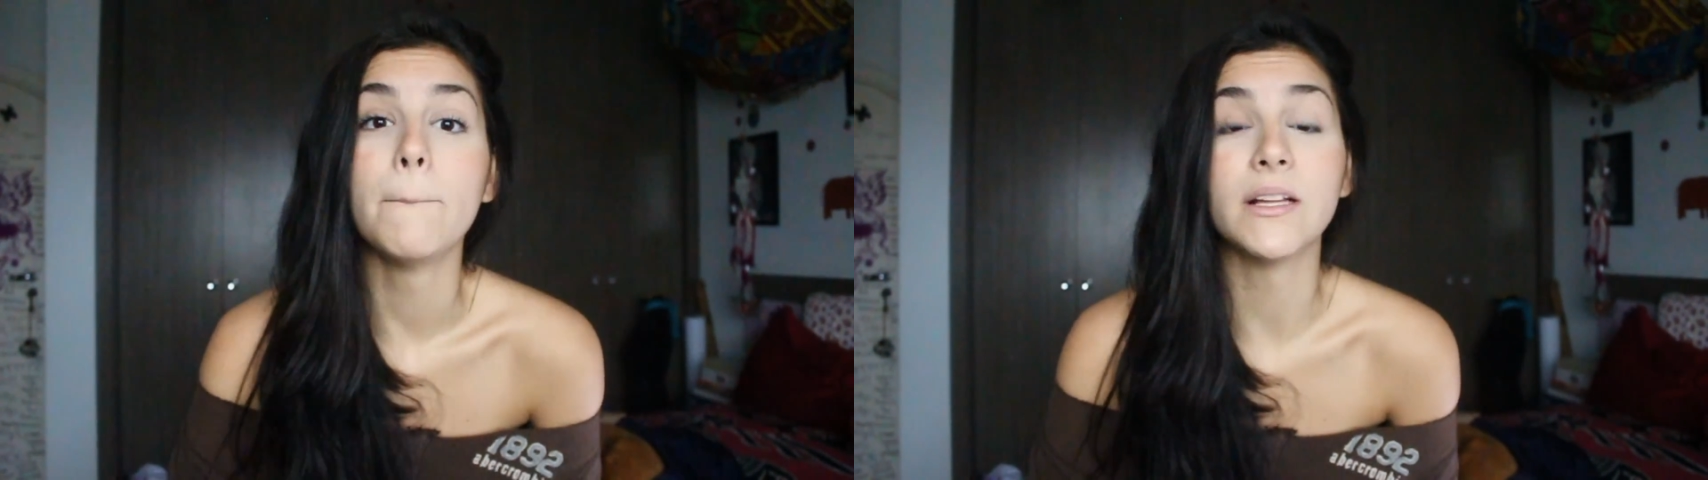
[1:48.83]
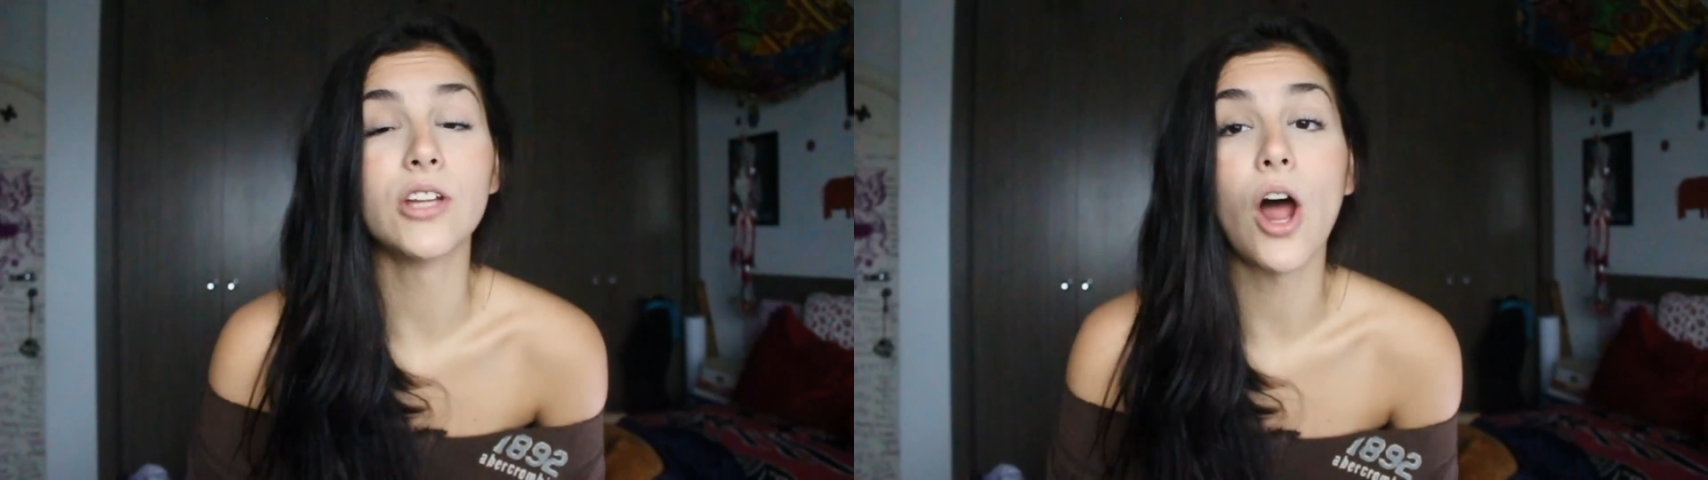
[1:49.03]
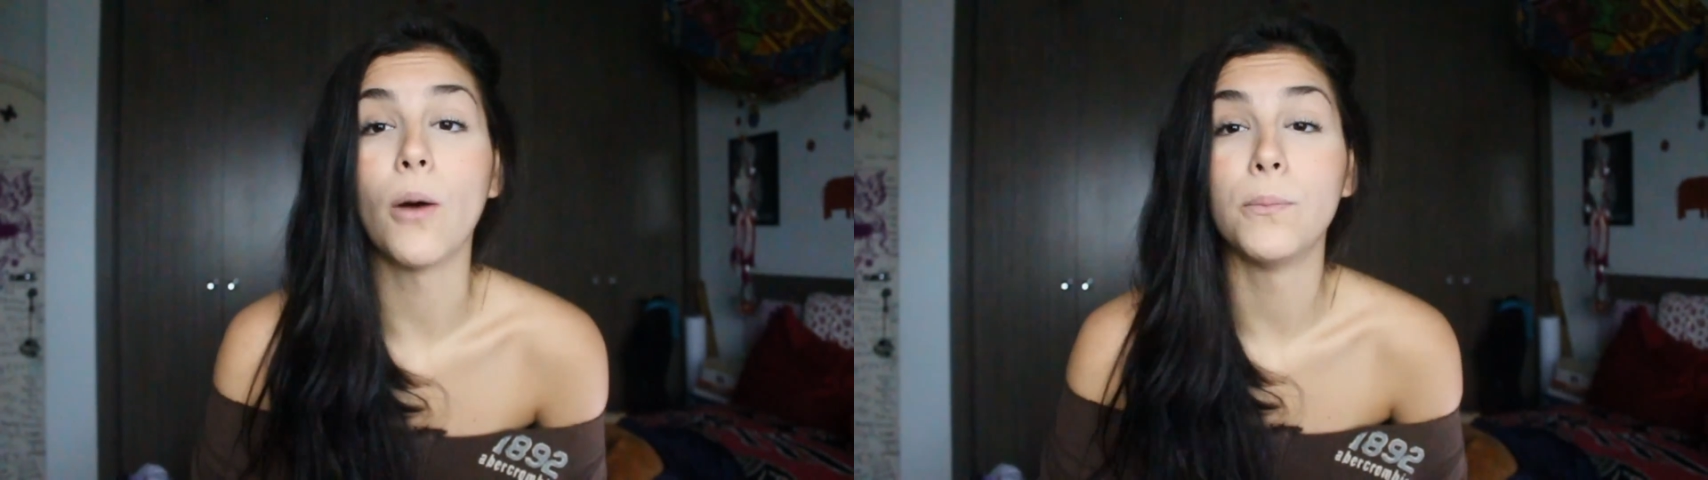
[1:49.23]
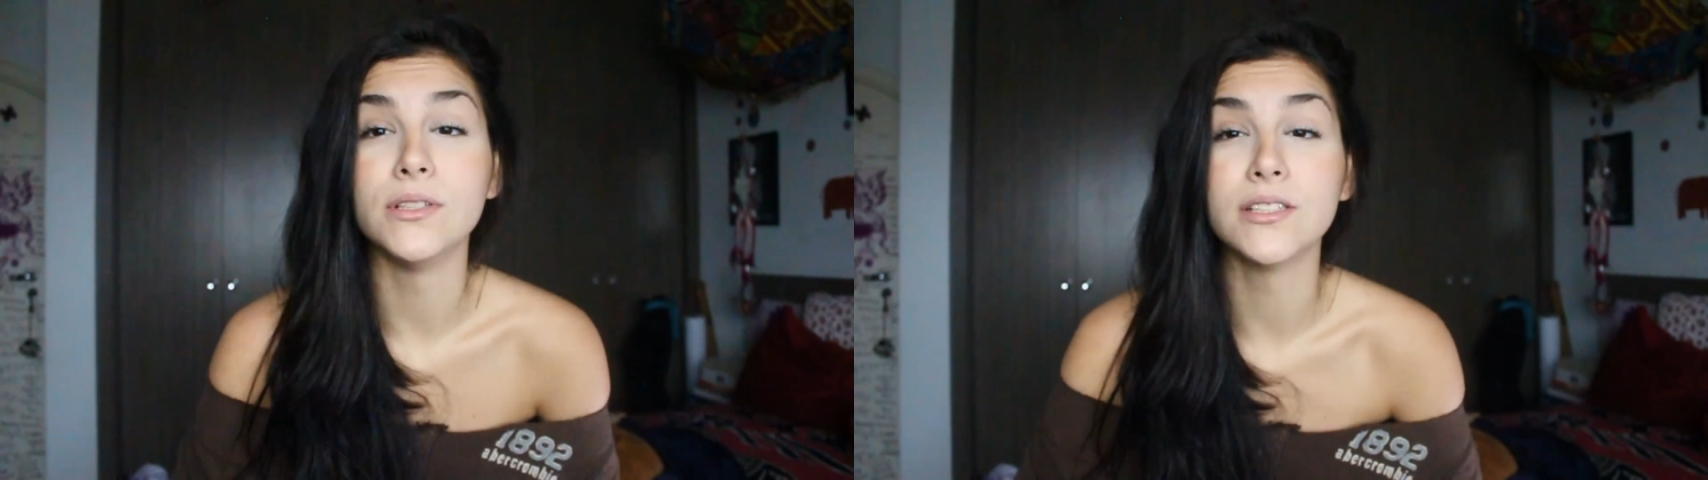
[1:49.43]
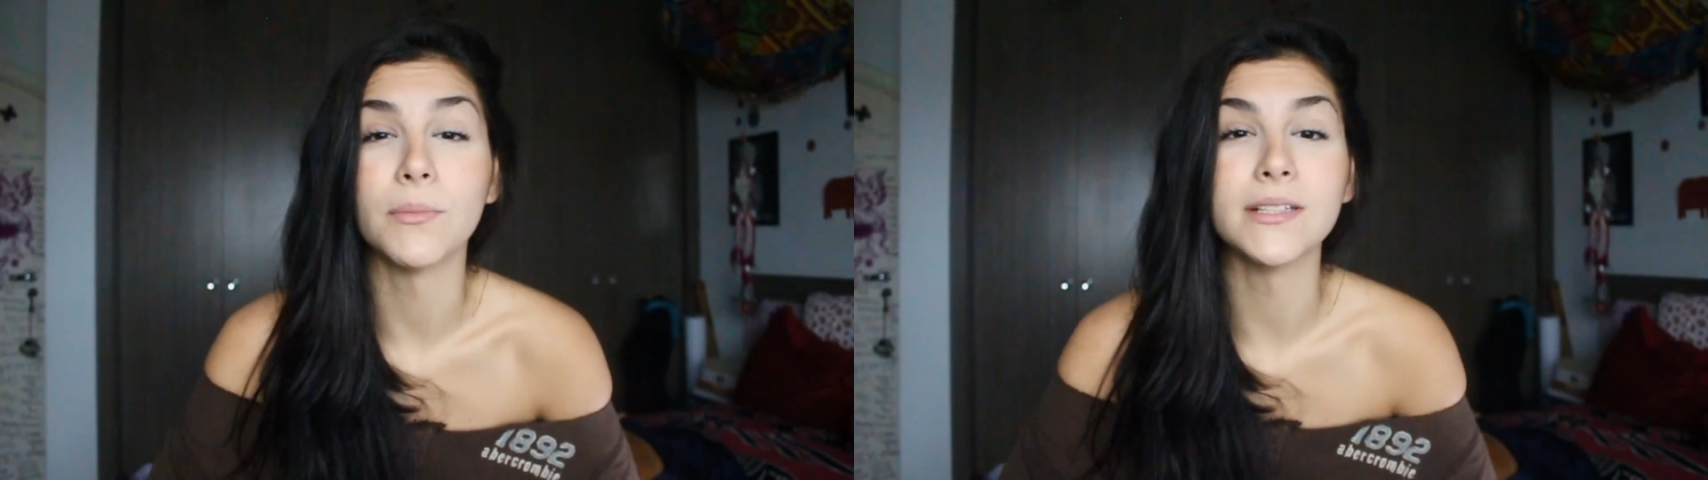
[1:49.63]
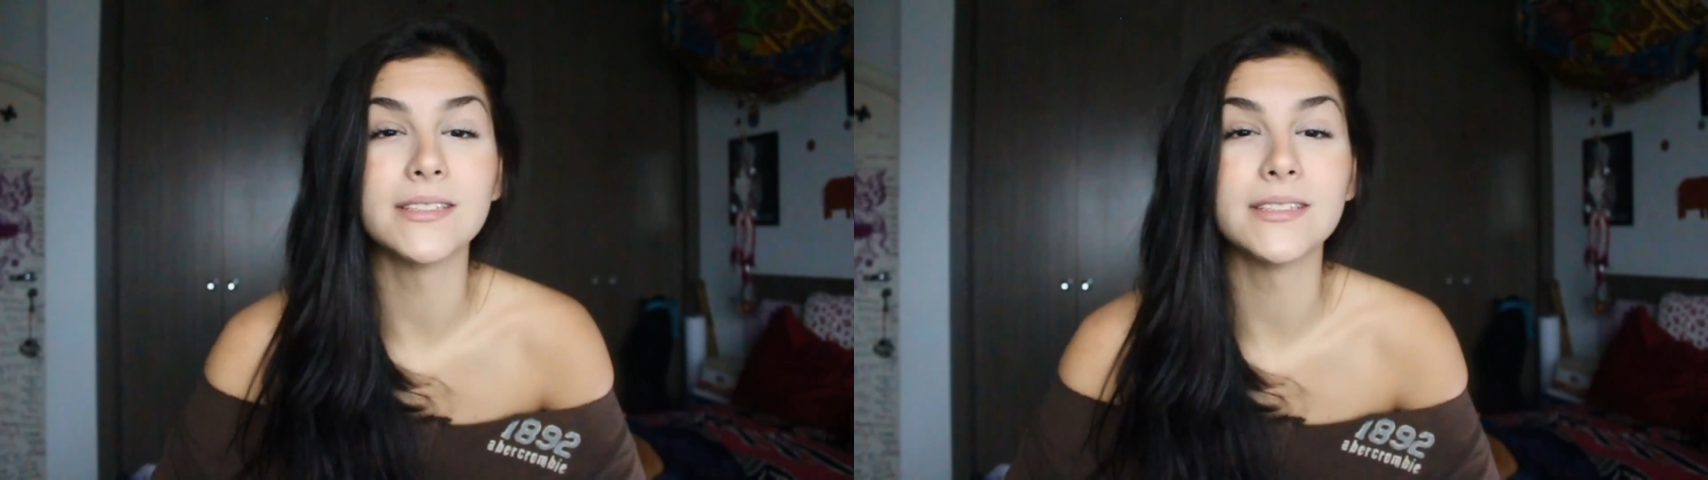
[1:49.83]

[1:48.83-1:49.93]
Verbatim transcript: Petrópolis é uma